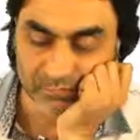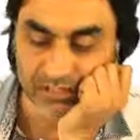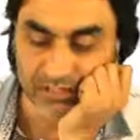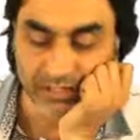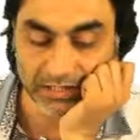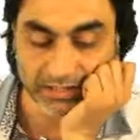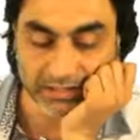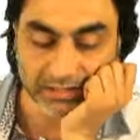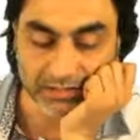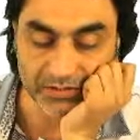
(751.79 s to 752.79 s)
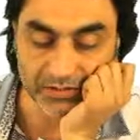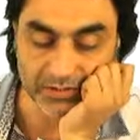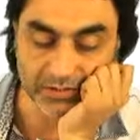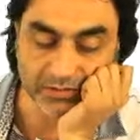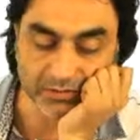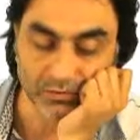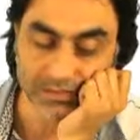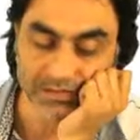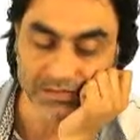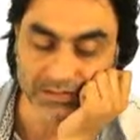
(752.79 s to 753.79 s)
başka iki kişi
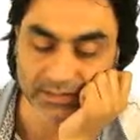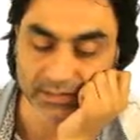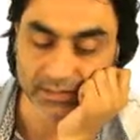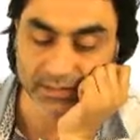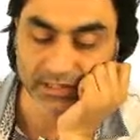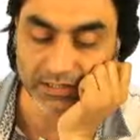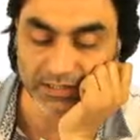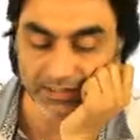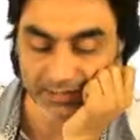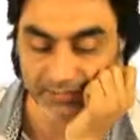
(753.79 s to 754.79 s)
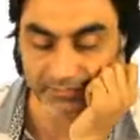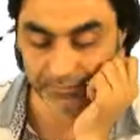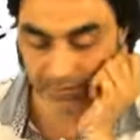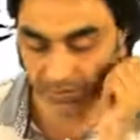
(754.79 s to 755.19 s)
o ikisinin yerini alırlar.